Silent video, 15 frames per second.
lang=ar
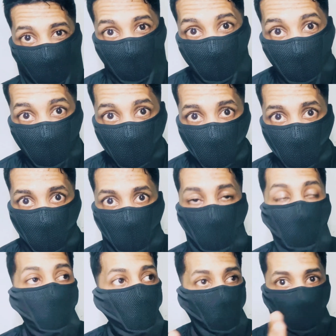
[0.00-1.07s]
عناش
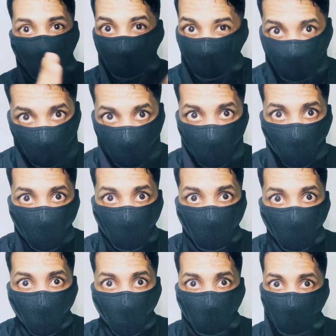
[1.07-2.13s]
ما هو اعتراض الحكم
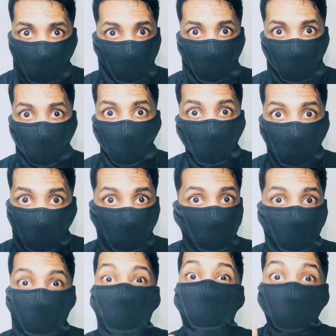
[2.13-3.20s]
وهو لا
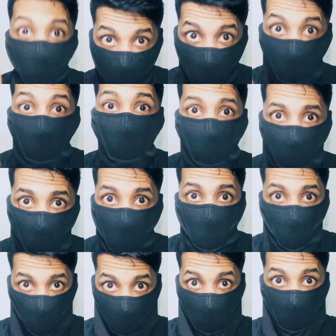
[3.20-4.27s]
مظاهرات نصرة
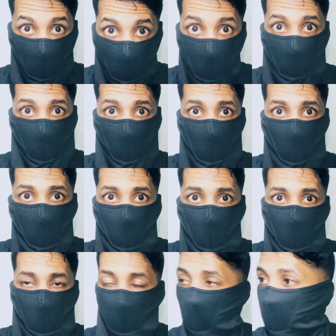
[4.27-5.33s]
للرسول الله
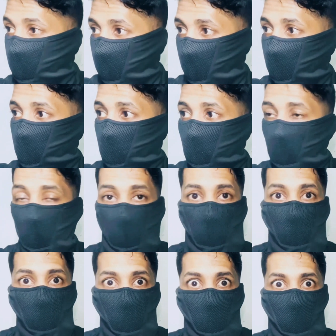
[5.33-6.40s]
عليه الصلاة والسلام
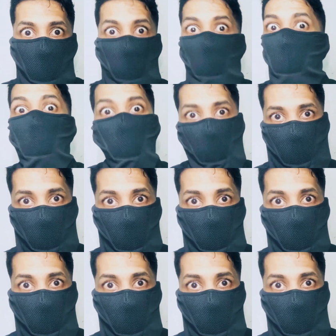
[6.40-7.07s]
قال لا